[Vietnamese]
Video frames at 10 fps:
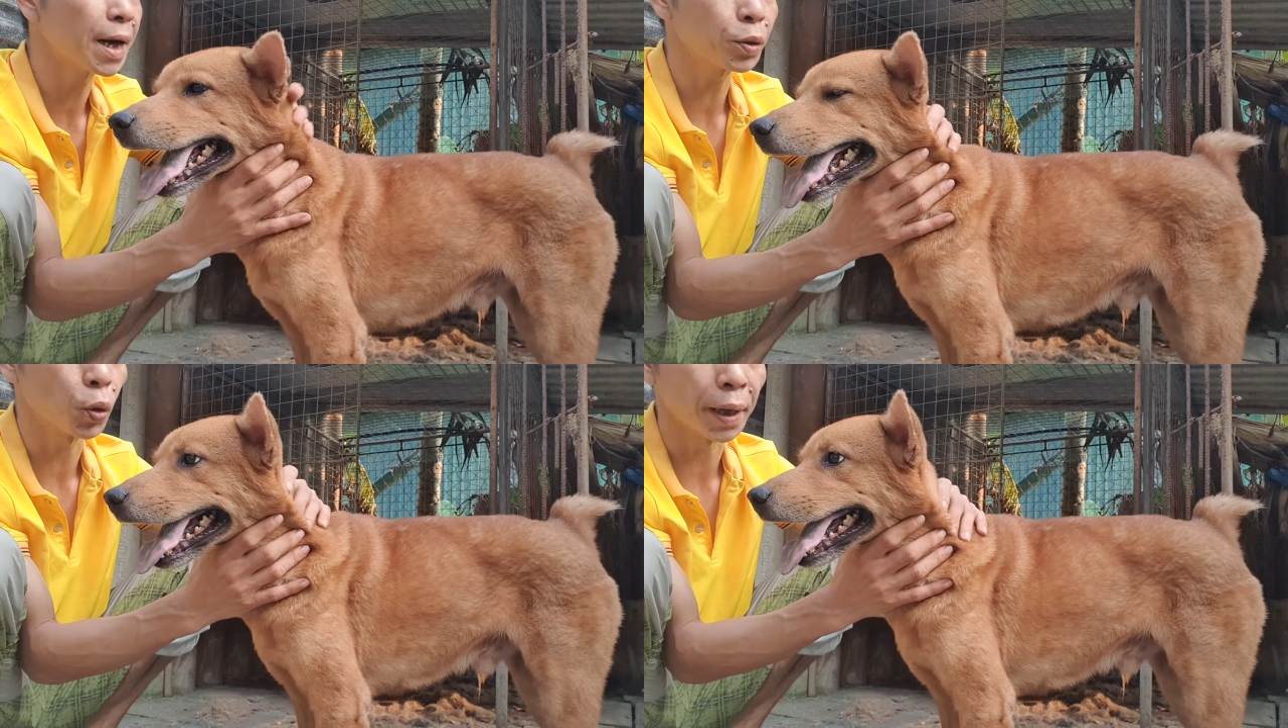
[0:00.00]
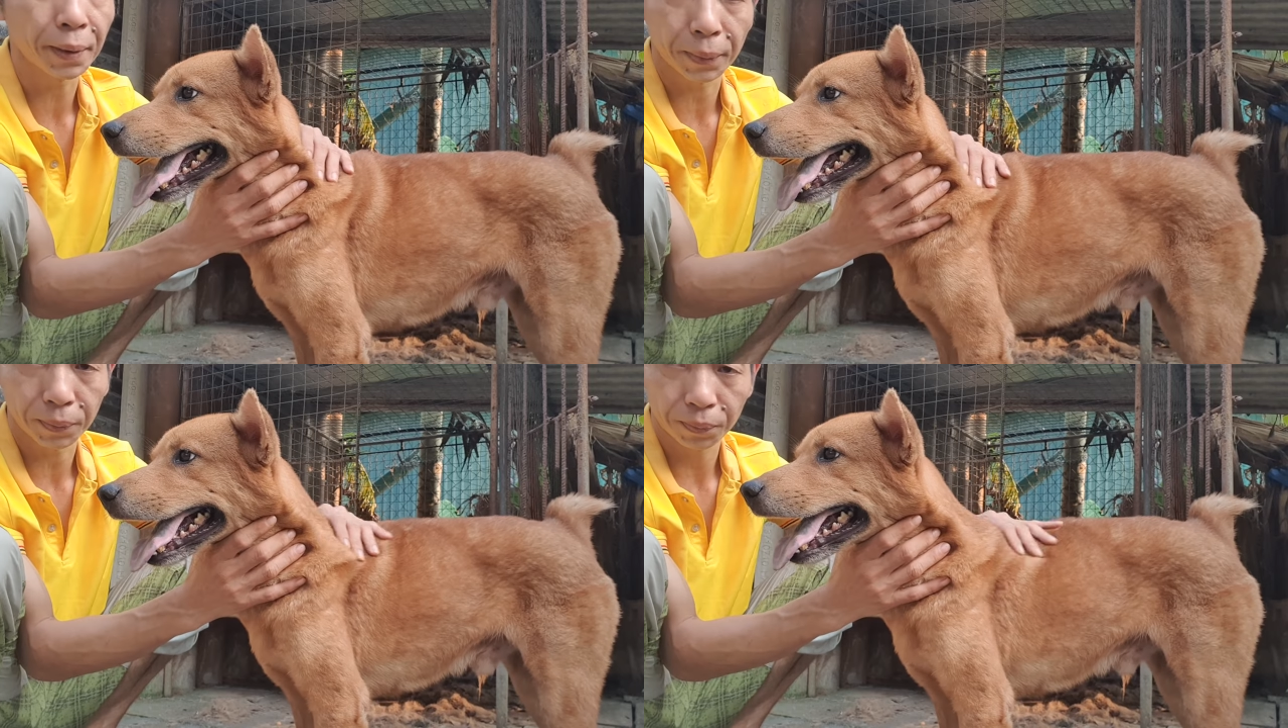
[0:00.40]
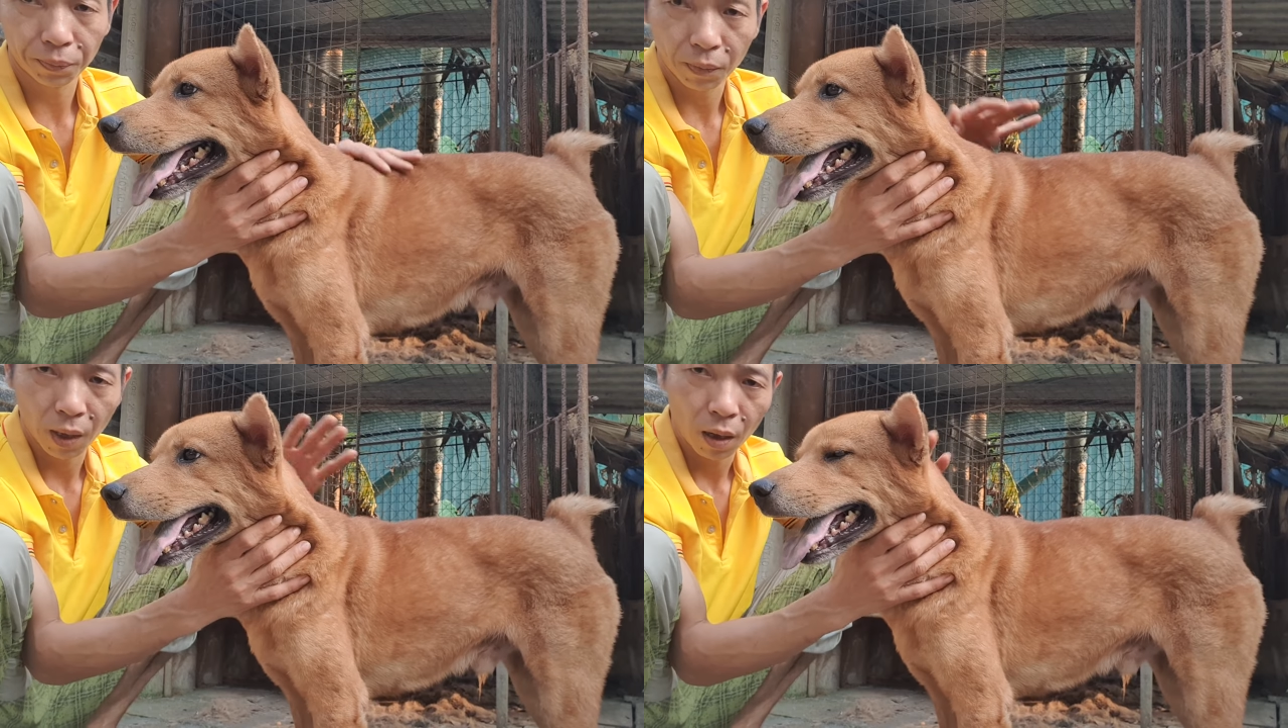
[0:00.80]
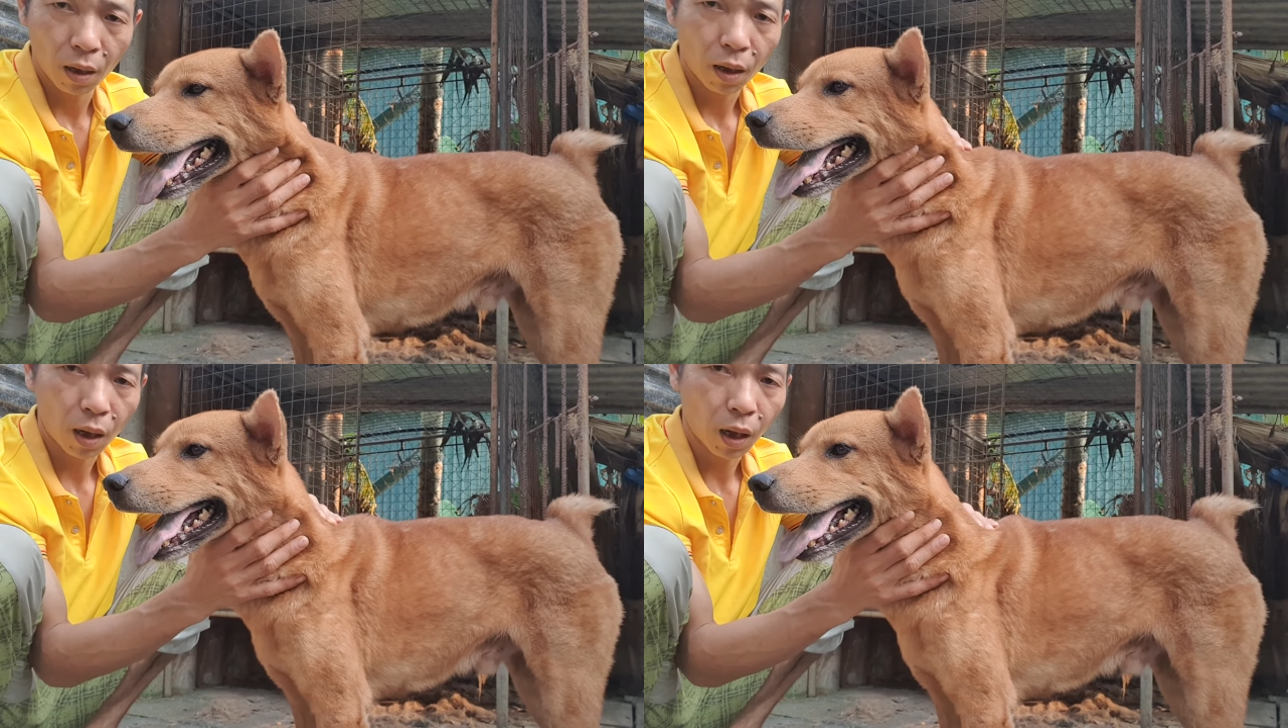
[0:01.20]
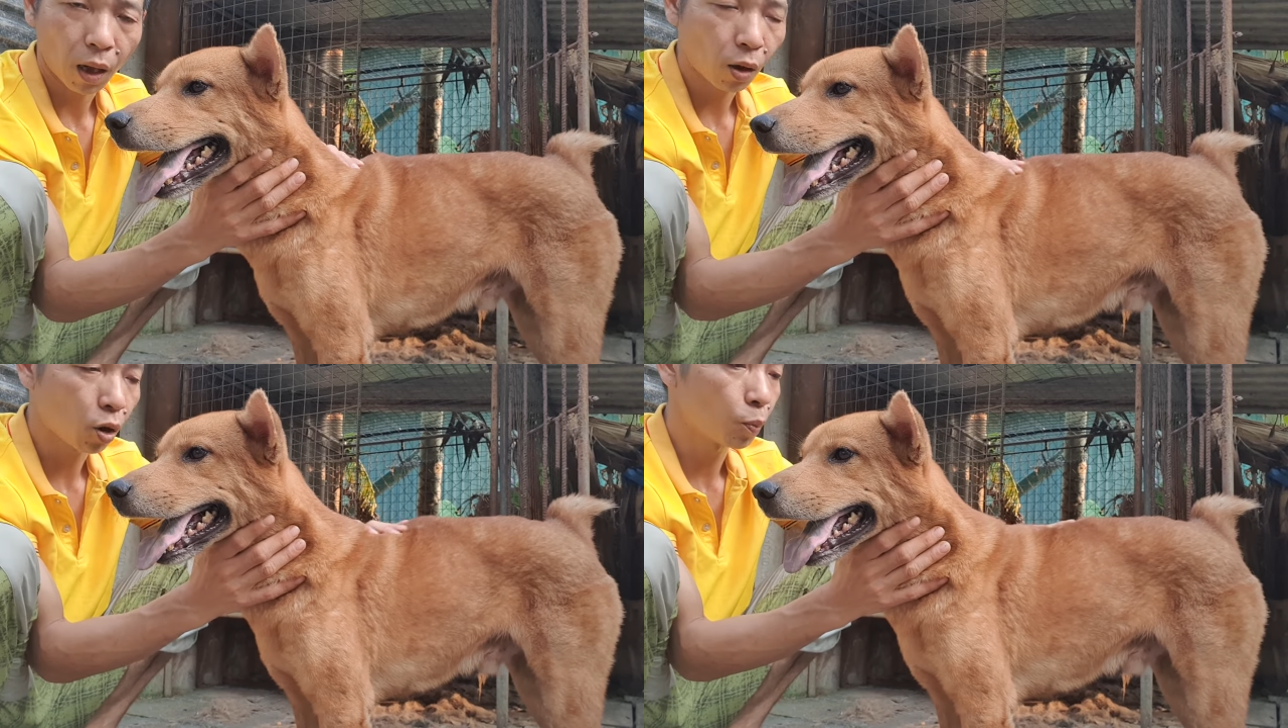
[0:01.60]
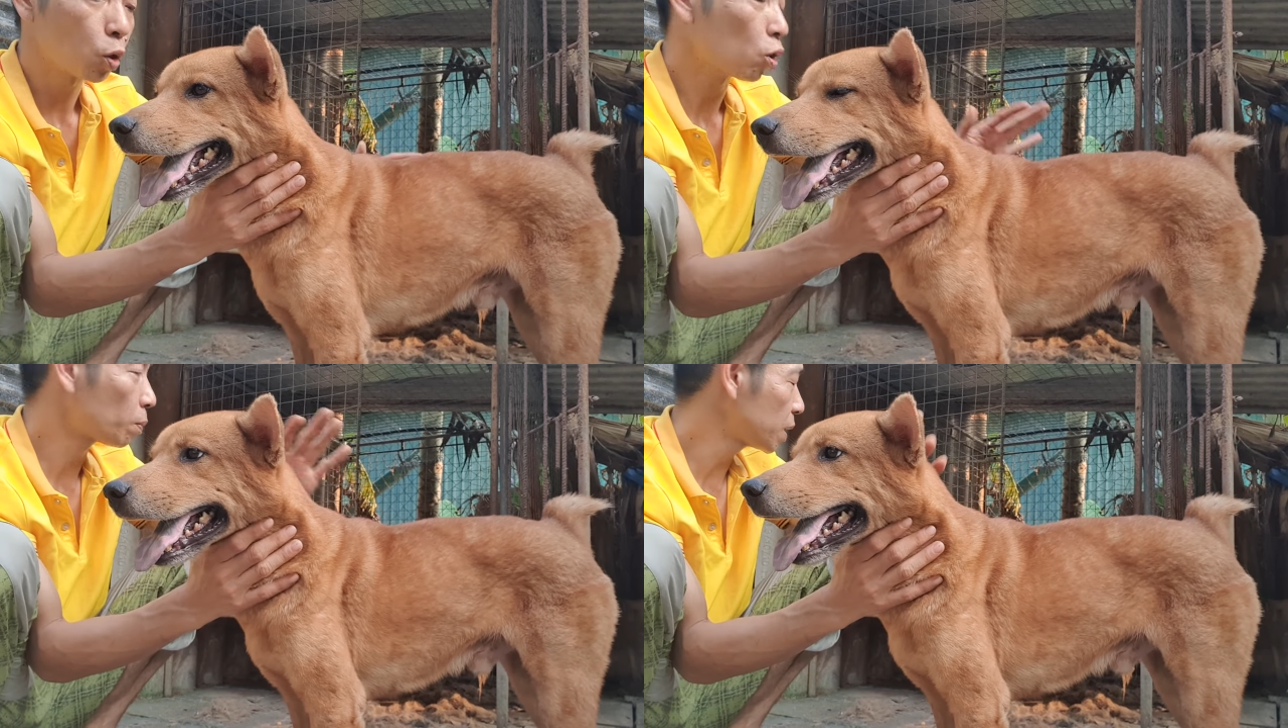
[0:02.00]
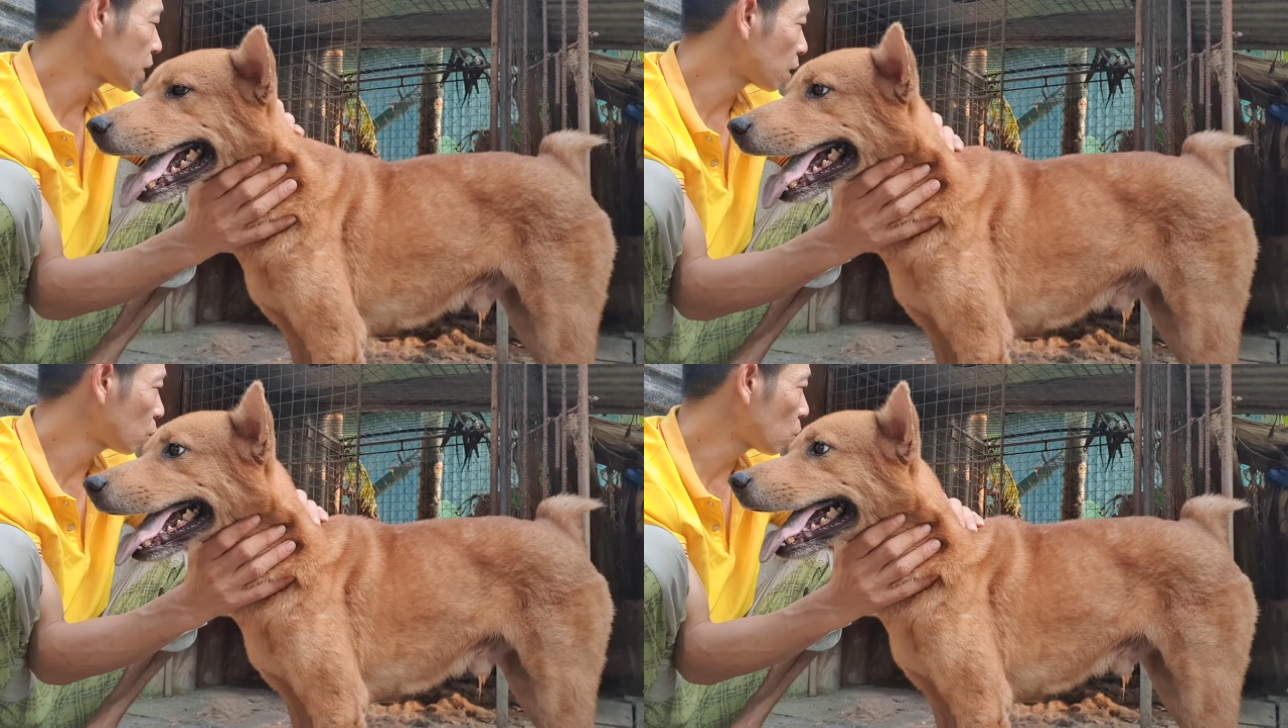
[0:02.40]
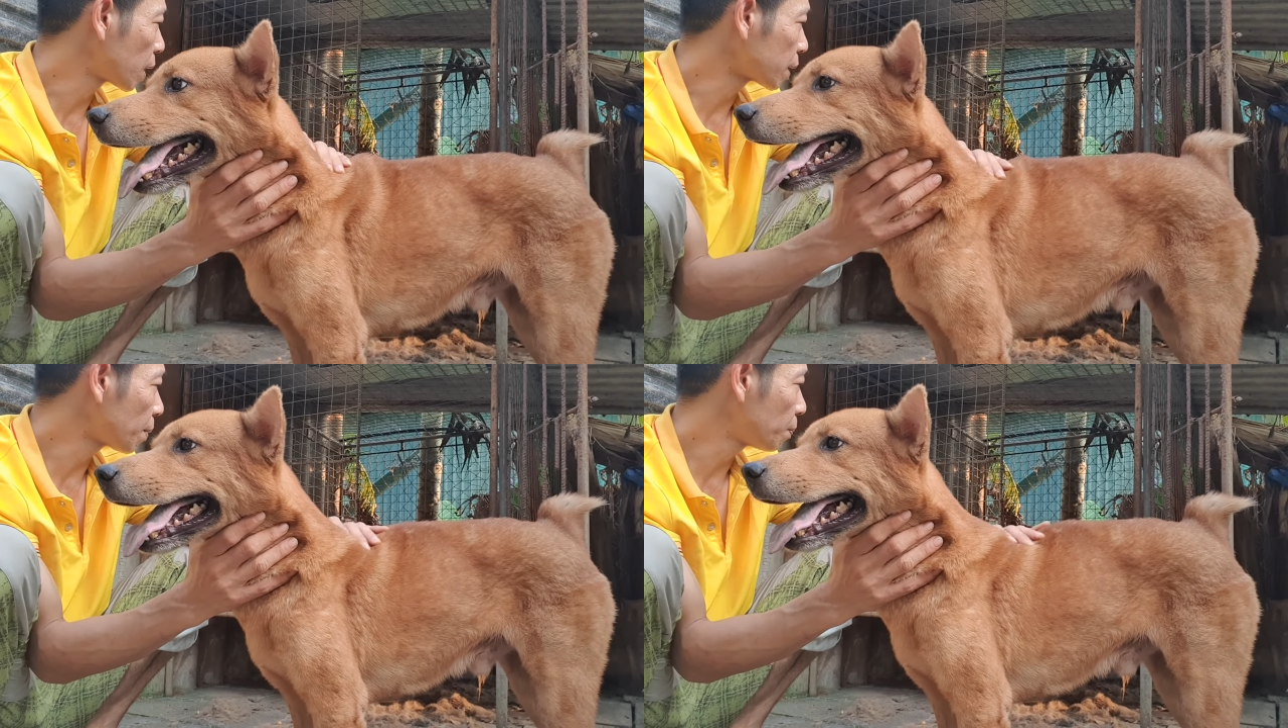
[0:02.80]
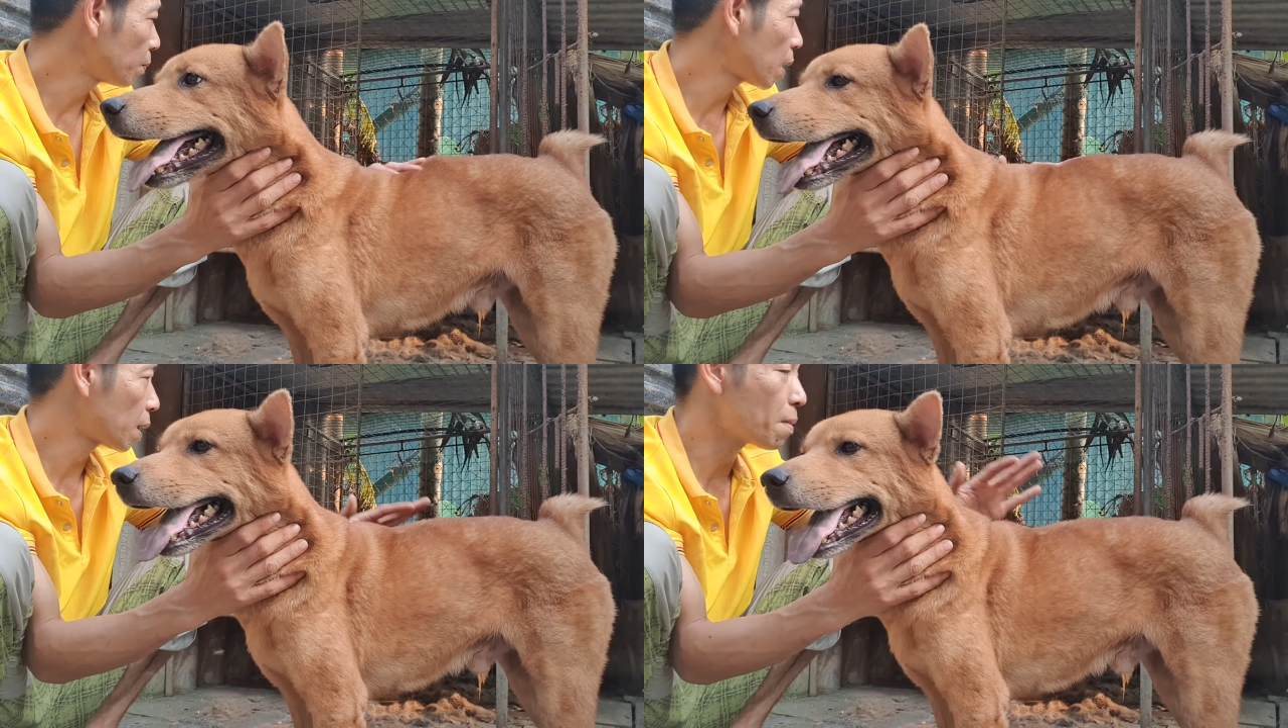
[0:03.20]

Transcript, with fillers: hai tuổi. À, còn một con bây giờ nó khoảng tầm